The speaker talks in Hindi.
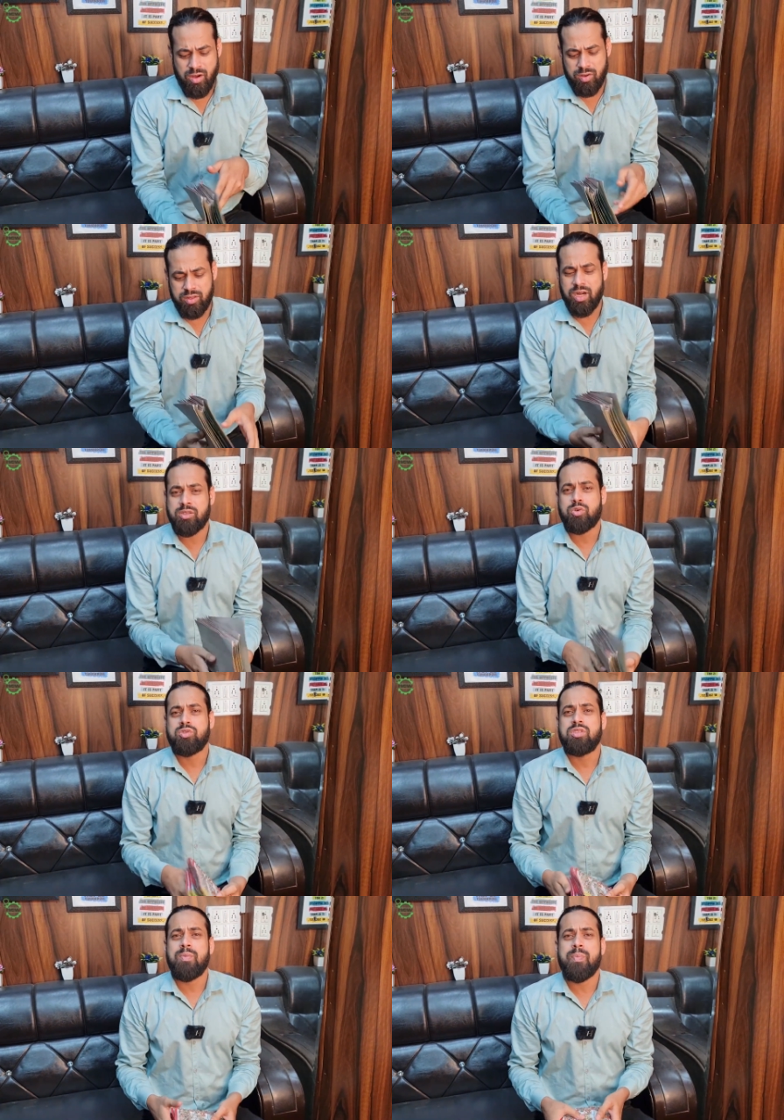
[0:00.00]
और डेढ़ सौ को
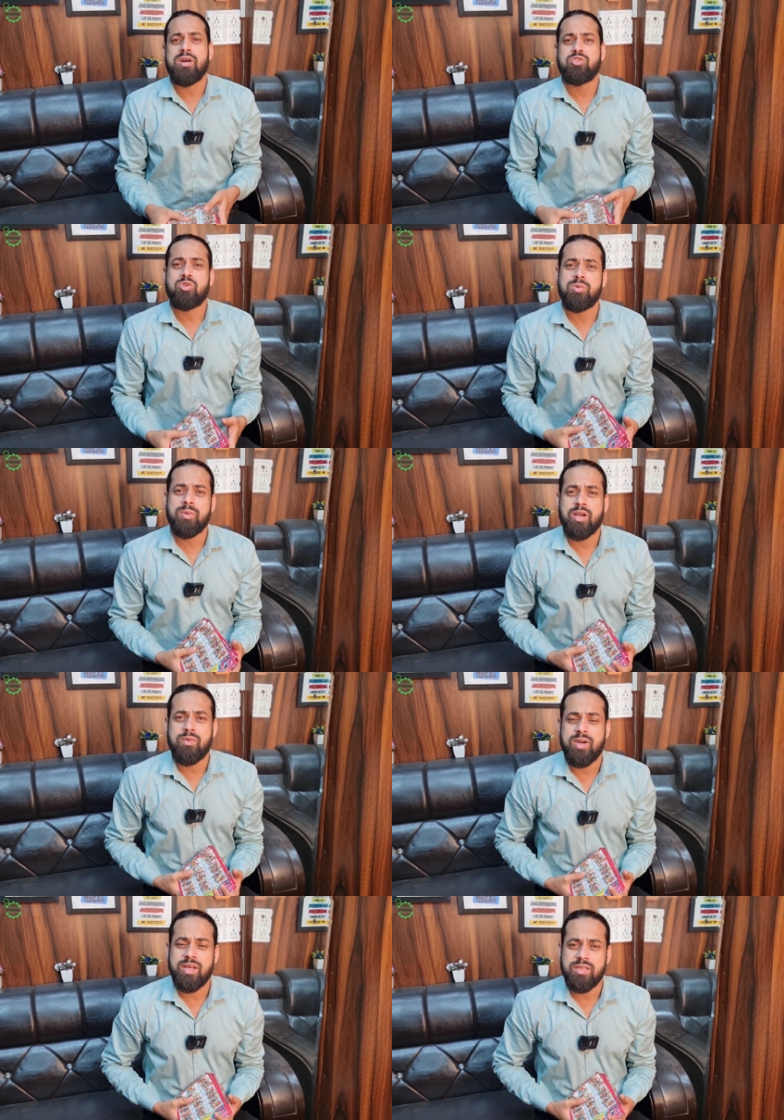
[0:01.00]
सीधा पाँच सौ रुपये में
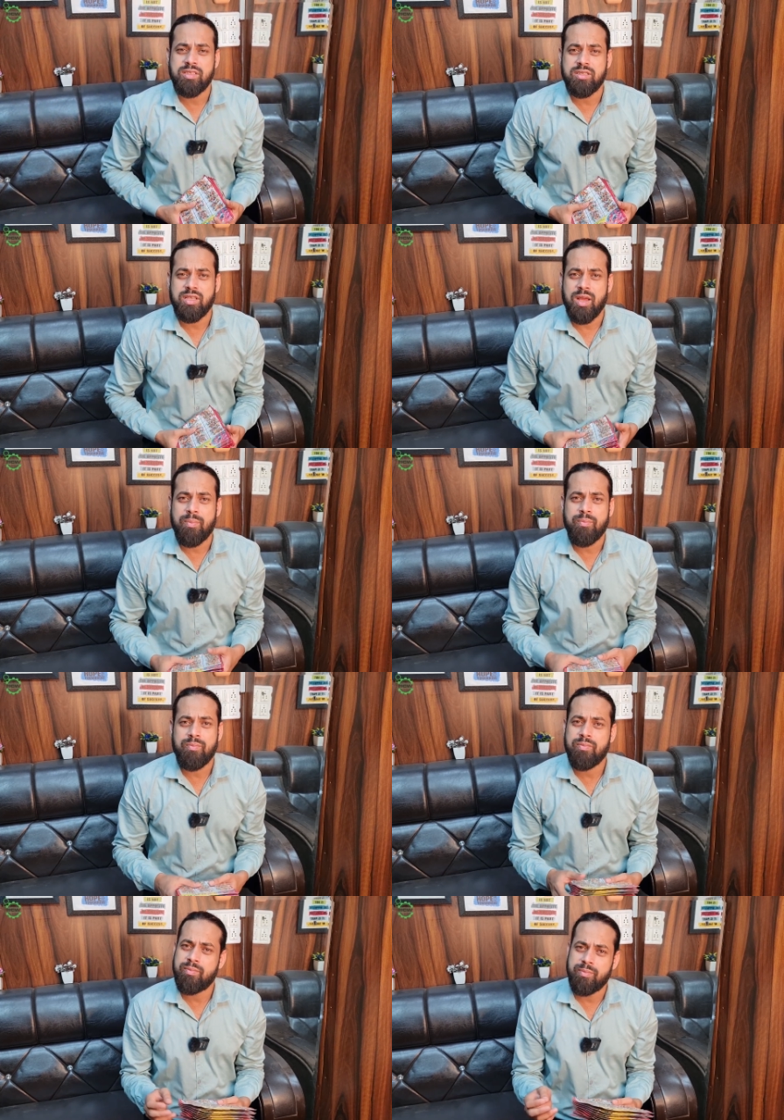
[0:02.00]
कन्वर्ट कर सकते हैं
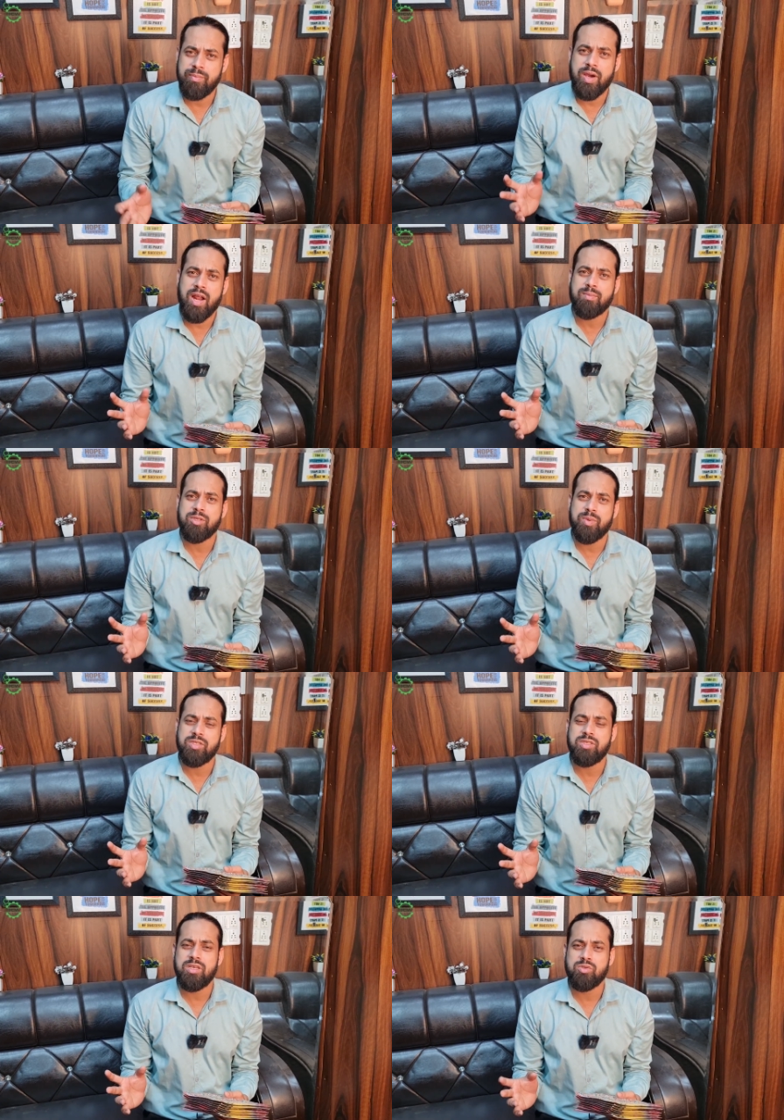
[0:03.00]
आप आराम से
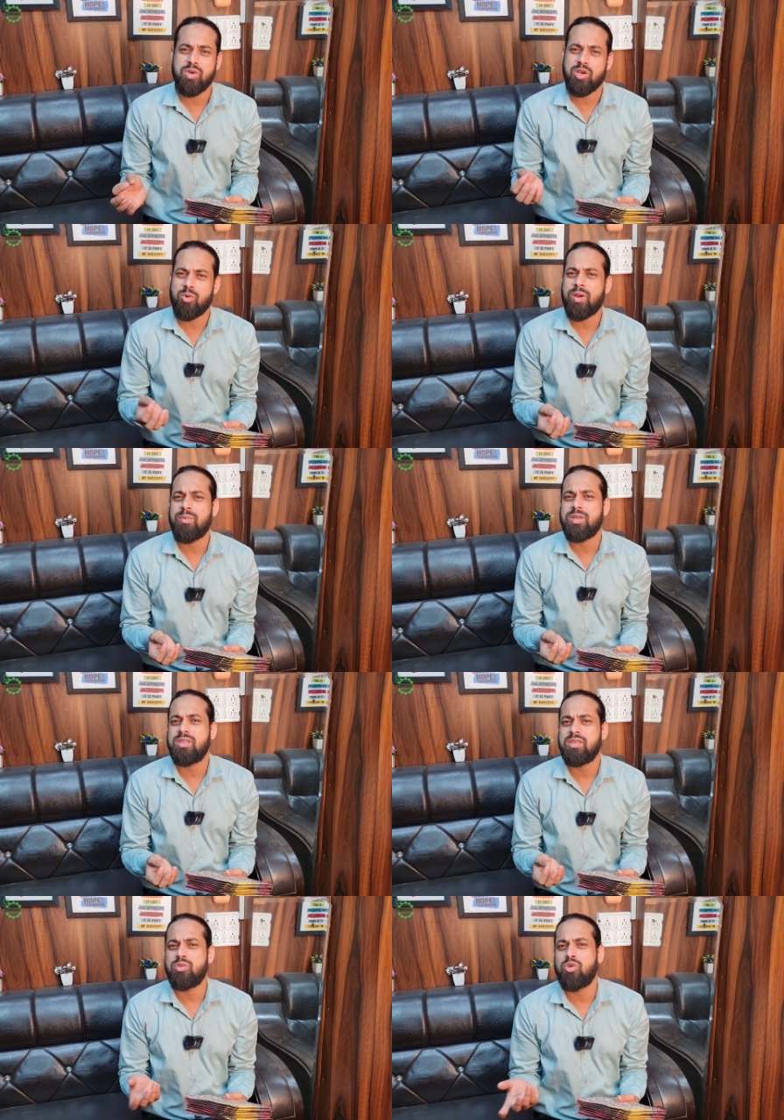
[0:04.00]
बेचिए इसको एक रुपये का बेच
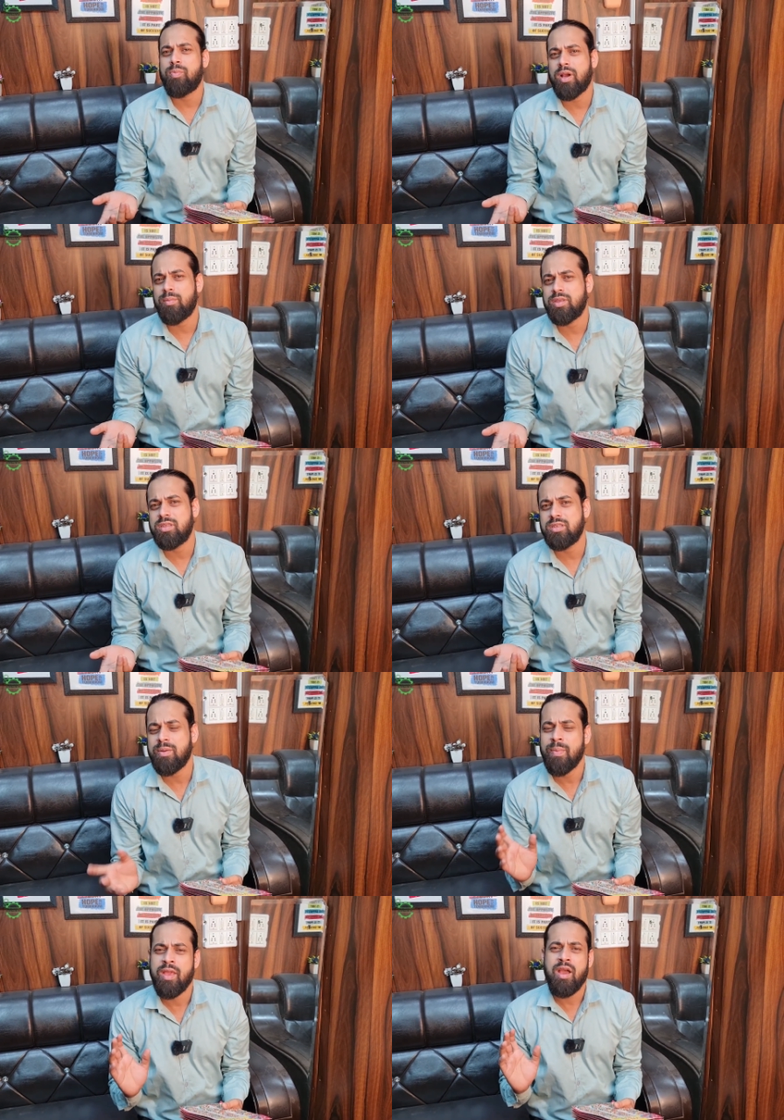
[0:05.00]
दीजिए दो रुपये का बेच दीजिए